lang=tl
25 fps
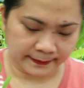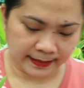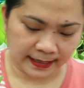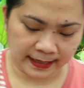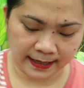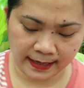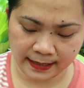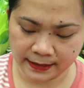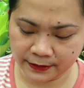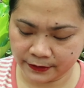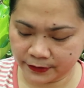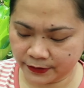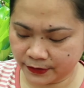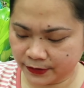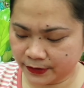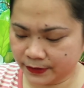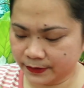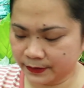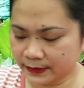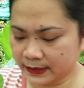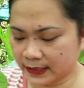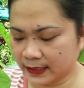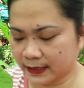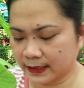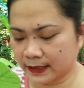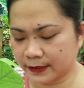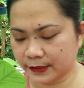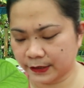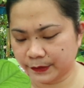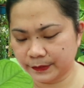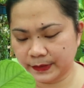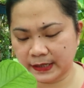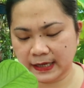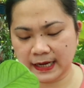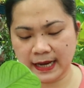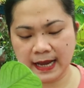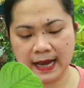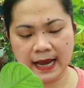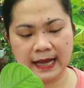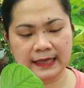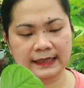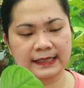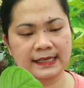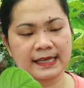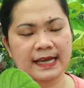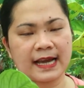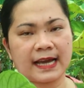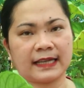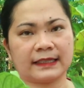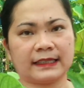Ayan o, nag,
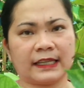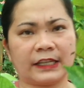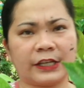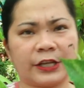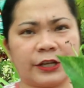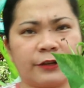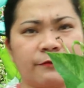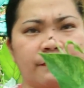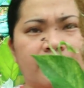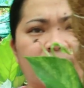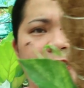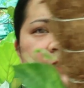naghati-hati na yung